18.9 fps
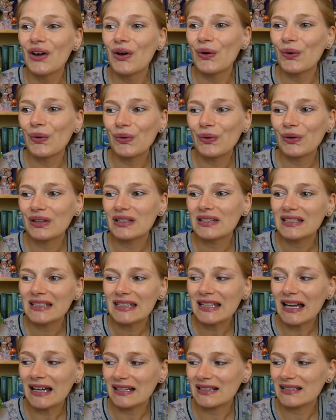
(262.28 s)
Und
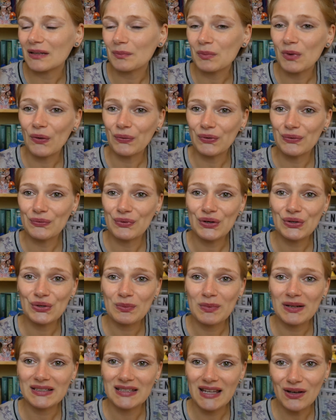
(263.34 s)
ja, das hat mir auf jeden Fall schon
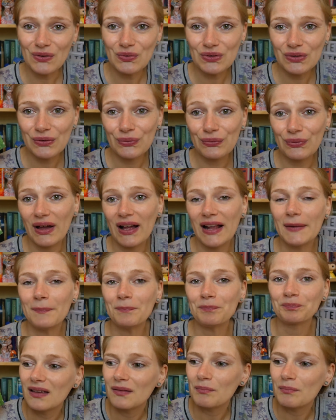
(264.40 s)
mal sehr gut gefallen.